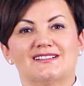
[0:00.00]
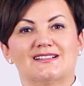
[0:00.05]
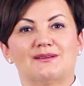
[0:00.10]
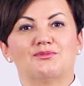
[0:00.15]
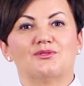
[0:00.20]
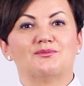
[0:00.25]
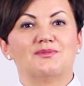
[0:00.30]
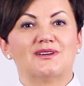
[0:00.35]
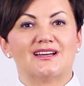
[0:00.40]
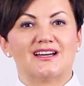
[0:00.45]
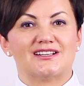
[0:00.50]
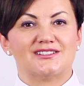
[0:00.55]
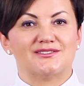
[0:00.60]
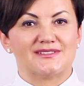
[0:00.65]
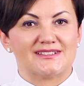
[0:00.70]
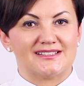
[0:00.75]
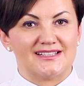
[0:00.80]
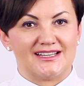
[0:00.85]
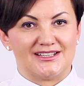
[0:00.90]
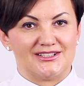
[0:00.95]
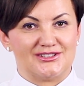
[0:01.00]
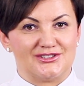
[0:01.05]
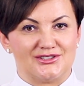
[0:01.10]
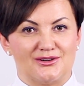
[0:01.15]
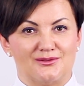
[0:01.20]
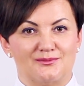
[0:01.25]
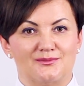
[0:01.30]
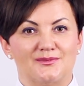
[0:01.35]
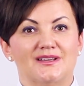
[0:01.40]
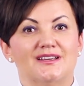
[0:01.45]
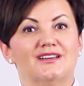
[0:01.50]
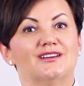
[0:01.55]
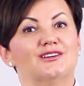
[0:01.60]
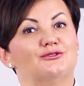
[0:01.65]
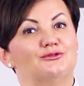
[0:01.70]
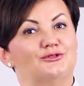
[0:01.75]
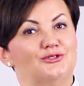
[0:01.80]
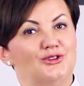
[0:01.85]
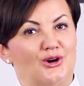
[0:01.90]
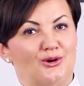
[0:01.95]
zapobiegać wzdęciom
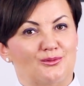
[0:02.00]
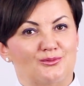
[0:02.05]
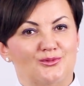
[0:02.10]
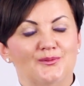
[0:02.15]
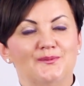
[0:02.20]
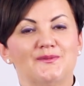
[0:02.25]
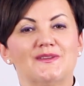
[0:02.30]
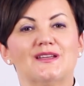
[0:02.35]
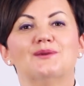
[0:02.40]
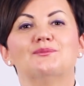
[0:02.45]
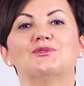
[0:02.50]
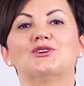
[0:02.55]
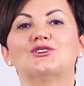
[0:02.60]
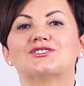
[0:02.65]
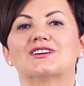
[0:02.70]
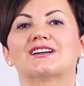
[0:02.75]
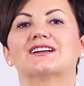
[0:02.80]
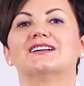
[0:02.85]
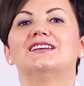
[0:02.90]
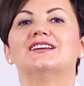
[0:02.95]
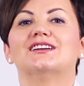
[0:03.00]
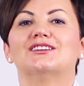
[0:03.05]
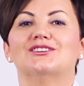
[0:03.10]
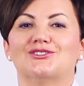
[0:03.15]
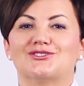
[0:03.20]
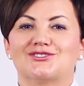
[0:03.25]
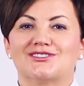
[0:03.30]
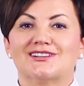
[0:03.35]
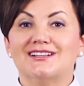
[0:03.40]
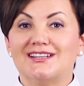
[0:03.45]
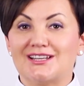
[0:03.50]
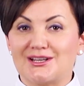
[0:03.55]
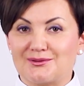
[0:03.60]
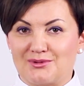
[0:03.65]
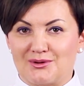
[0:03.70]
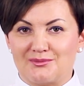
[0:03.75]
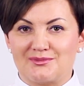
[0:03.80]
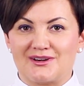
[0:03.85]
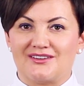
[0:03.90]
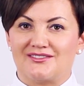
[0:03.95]
w domu, proszę kliknąć link
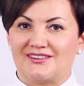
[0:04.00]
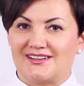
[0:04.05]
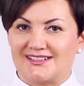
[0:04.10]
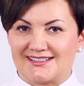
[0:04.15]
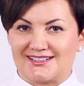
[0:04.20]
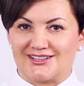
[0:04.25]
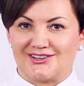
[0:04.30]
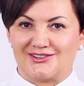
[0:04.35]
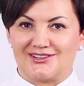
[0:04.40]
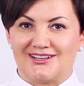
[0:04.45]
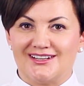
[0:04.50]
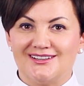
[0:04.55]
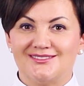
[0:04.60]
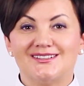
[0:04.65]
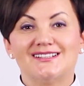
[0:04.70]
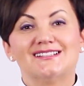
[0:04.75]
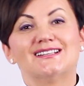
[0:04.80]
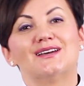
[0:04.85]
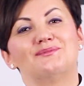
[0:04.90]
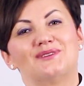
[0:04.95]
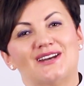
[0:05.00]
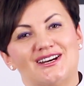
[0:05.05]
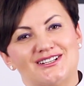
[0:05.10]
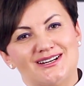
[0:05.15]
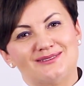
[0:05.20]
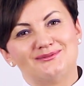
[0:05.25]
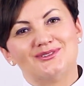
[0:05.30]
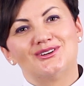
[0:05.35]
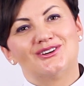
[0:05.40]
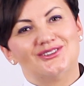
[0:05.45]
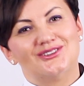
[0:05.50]
po prawej stronie i zapraszam do